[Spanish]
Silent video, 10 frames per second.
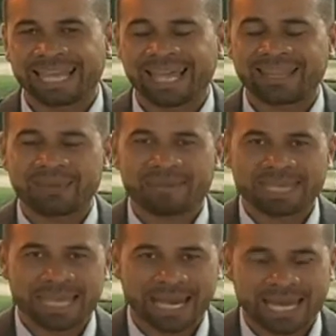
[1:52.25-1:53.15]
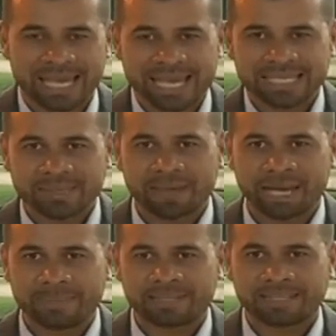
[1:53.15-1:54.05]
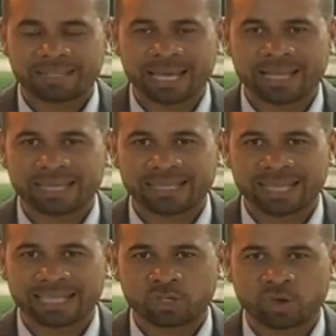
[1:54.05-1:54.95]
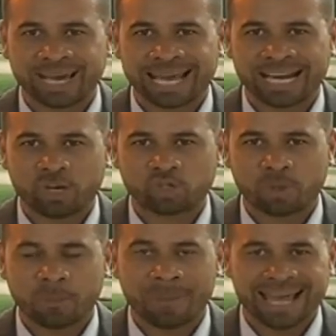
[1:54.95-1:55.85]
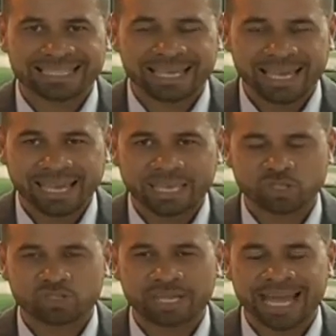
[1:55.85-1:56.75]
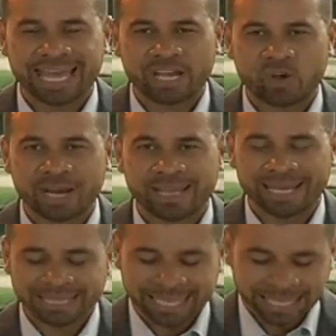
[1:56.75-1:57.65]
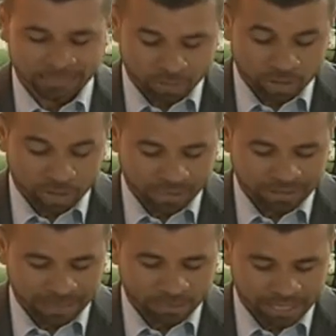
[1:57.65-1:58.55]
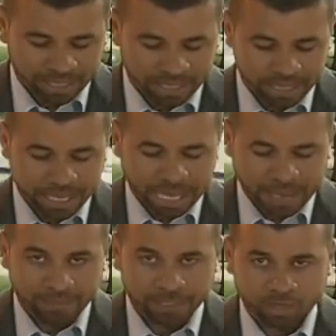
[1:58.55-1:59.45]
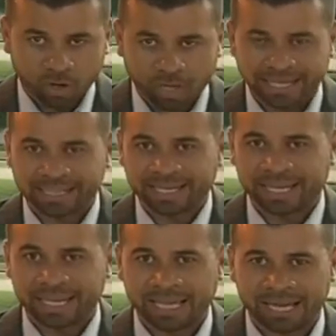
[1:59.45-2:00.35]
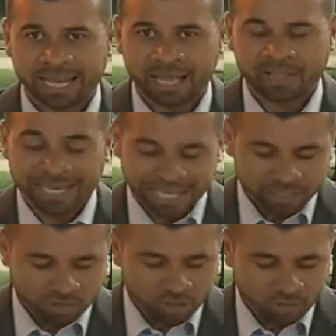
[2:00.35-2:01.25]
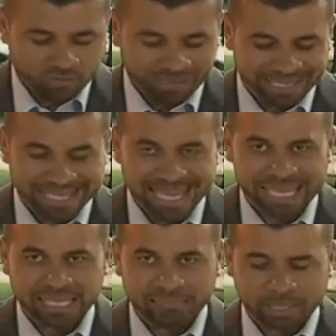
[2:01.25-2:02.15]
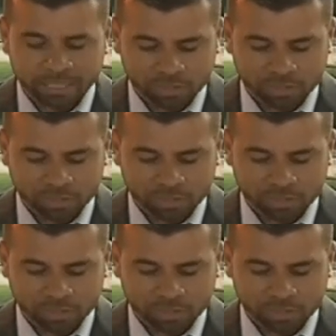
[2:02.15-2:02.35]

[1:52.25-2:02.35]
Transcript: en el día de mañana se van a presentar en el Teatro Carlos más Eso será en horas de la tarde, pero les comentamos que allí ha venido entre eh, la delegación Freddy Ñáñez,